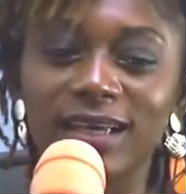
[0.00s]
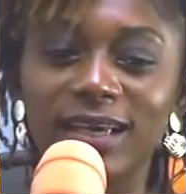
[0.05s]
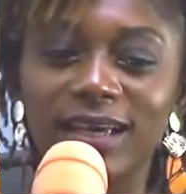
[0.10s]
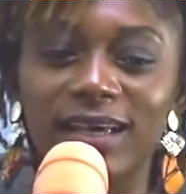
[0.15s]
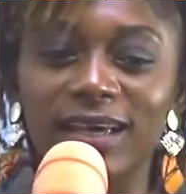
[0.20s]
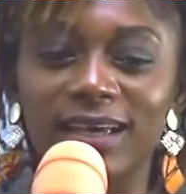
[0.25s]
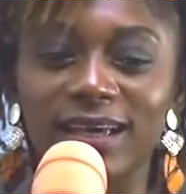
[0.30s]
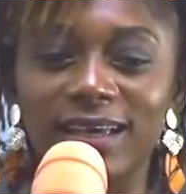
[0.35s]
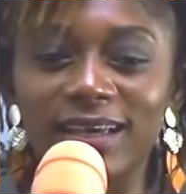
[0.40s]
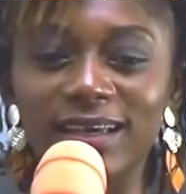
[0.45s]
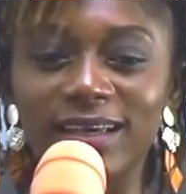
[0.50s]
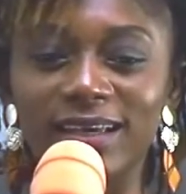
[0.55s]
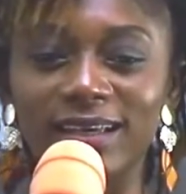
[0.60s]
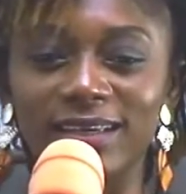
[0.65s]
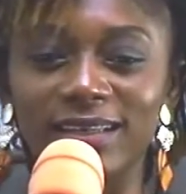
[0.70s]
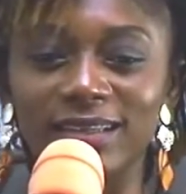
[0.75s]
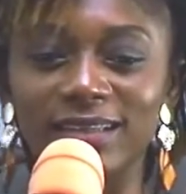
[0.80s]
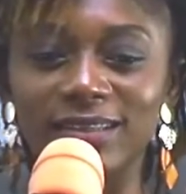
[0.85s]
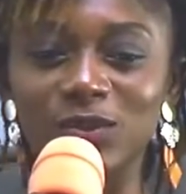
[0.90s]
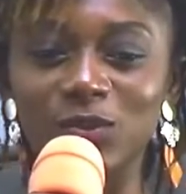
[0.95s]

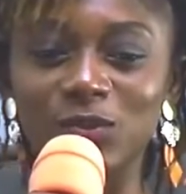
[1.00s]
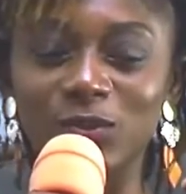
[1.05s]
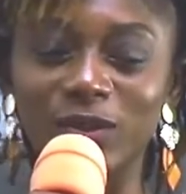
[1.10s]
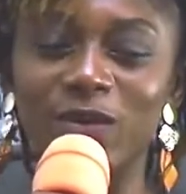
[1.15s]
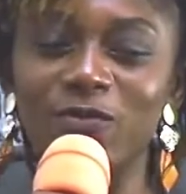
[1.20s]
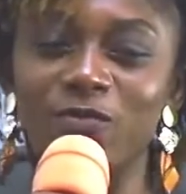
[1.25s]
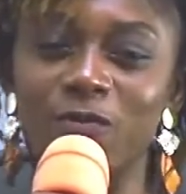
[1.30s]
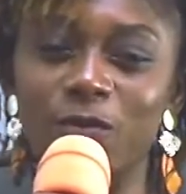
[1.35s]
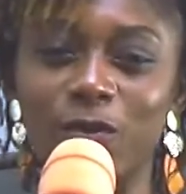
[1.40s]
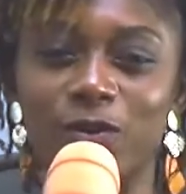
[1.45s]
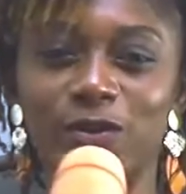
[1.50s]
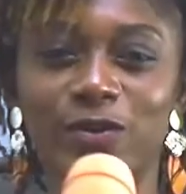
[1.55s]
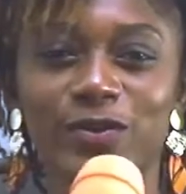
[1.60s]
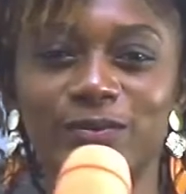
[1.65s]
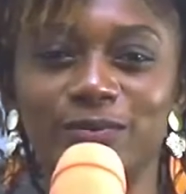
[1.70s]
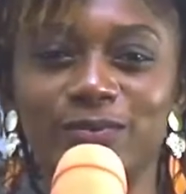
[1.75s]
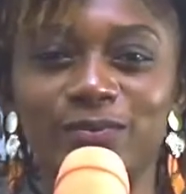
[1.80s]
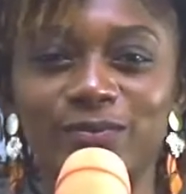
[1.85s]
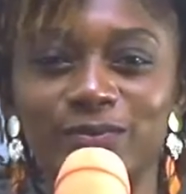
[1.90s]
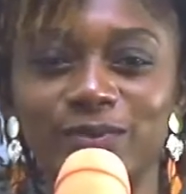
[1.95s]
euh, je la frôle.
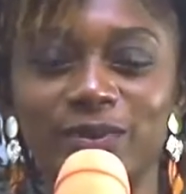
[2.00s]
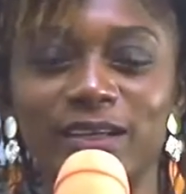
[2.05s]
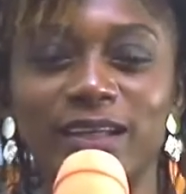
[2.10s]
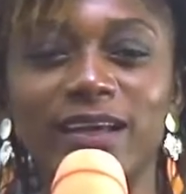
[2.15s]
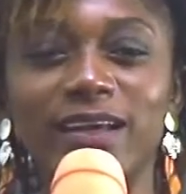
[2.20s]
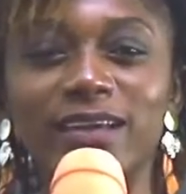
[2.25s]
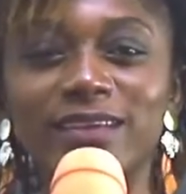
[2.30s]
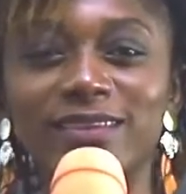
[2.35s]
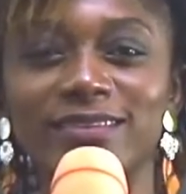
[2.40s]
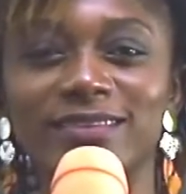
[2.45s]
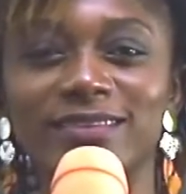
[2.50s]
Voilà.